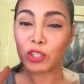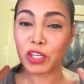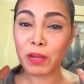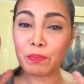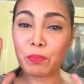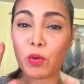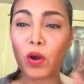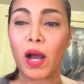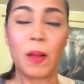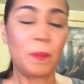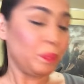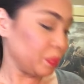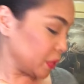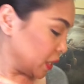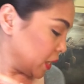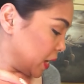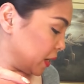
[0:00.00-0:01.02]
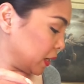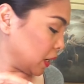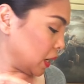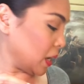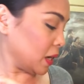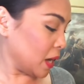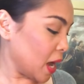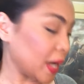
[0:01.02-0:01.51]
So yan po, uh,
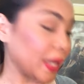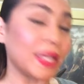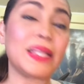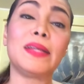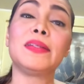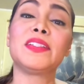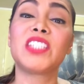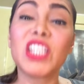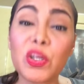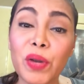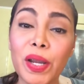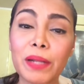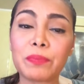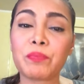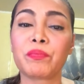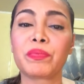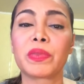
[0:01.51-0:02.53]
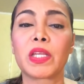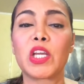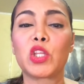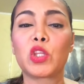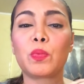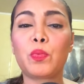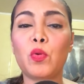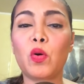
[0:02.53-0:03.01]
ang aking secret.
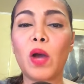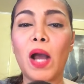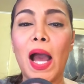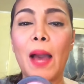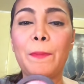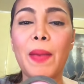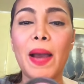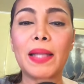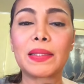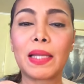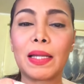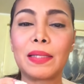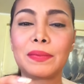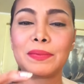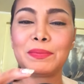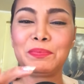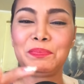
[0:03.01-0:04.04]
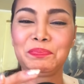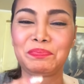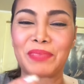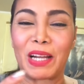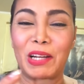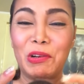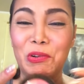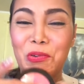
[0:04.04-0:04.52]
Ito pong apatan,
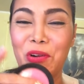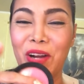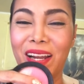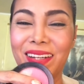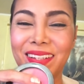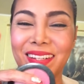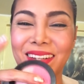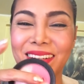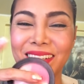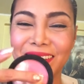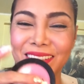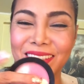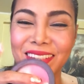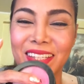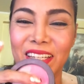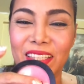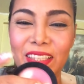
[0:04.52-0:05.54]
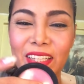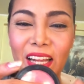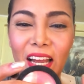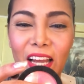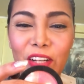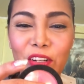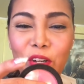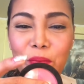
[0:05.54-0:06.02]
tatluhan,
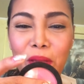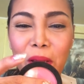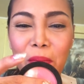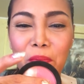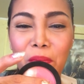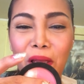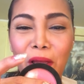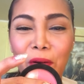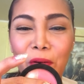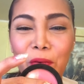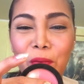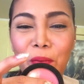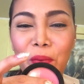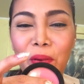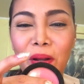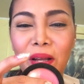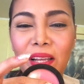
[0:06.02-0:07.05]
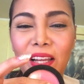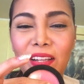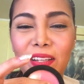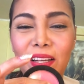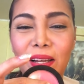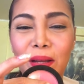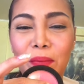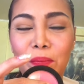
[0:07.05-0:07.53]
na ano, may merong
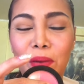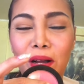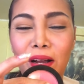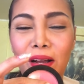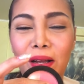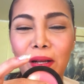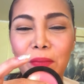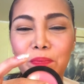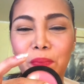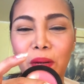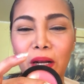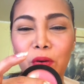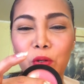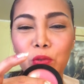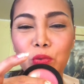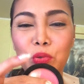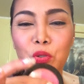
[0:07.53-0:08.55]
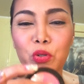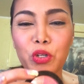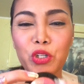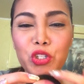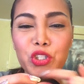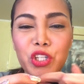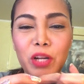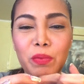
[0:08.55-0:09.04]
uh, uh, pang contour
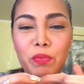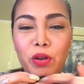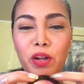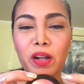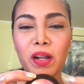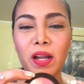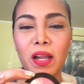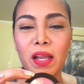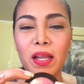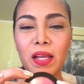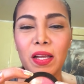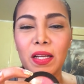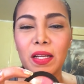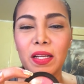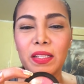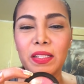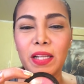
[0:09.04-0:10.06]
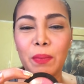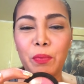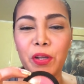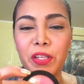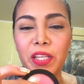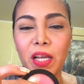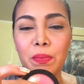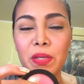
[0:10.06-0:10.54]
shimmer na
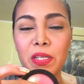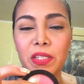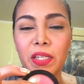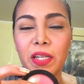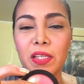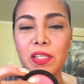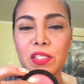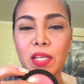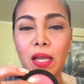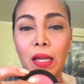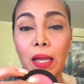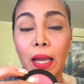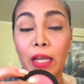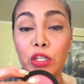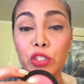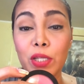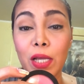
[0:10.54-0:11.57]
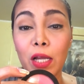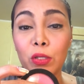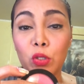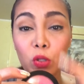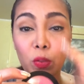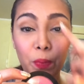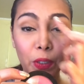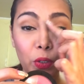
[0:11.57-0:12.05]
pwede gamitin din sa
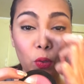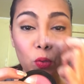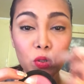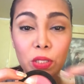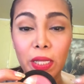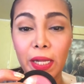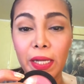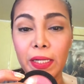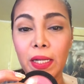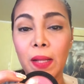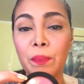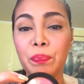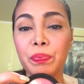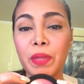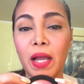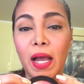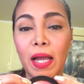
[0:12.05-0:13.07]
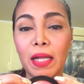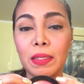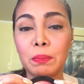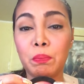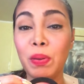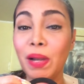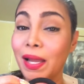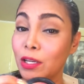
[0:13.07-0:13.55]
eyeshadow, pang nose line, at
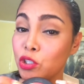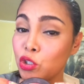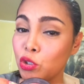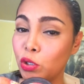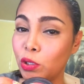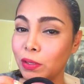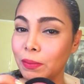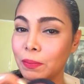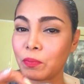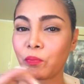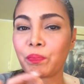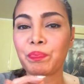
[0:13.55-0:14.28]
blush on.